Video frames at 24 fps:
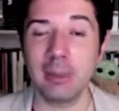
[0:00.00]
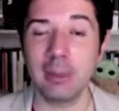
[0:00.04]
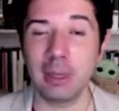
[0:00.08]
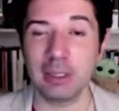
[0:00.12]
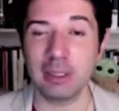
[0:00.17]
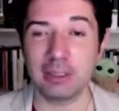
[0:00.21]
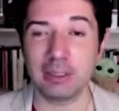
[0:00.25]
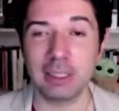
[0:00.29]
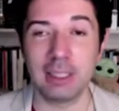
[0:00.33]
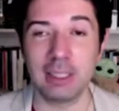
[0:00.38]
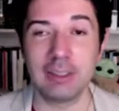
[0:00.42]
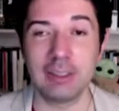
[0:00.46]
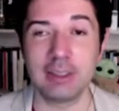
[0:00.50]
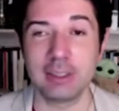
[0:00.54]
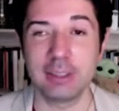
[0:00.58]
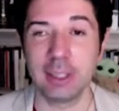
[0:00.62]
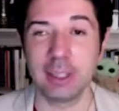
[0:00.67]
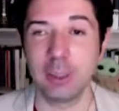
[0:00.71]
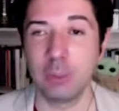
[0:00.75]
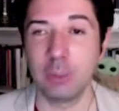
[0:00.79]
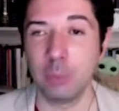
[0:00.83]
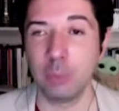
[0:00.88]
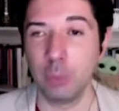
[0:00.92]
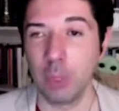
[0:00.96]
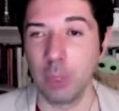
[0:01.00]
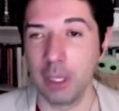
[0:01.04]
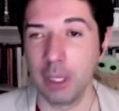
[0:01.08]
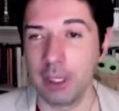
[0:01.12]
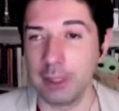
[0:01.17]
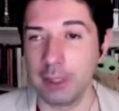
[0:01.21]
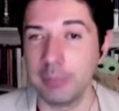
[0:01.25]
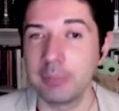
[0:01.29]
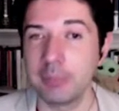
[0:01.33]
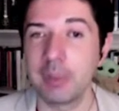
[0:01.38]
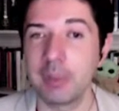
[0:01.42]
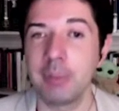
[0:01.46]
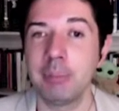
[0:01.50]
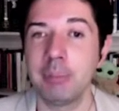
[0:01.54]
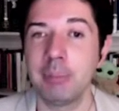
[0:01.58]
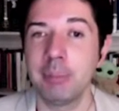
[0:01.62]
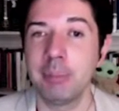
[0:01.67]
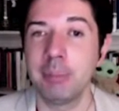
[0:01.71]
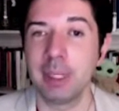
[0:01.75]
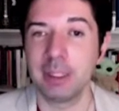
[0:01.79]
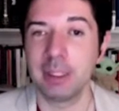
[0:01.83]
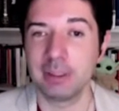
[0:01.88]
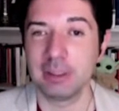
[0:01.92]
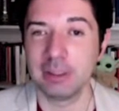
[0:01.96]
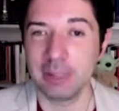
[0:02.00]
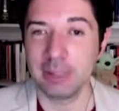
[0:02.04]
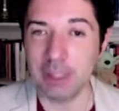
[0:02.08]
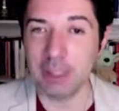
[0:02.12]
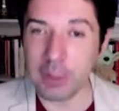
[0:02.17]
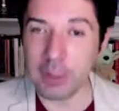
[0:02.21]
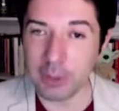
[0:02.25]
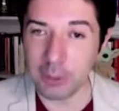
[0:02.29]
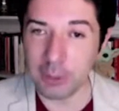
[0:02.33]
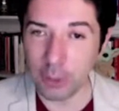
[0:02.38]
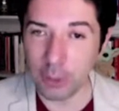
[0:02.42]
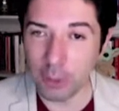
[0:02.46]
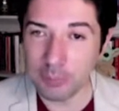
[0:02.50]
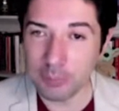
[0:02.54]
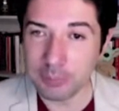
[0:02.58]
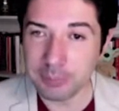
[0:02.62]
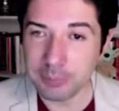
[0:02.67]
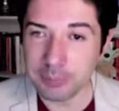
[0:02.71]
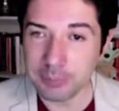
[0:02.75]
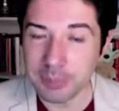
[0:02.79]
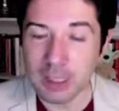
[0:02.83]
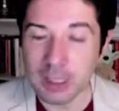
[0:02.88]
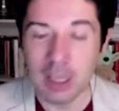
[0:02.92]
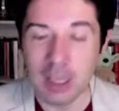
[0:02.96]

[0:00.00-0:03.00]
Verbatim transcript: bastante buen prestigio,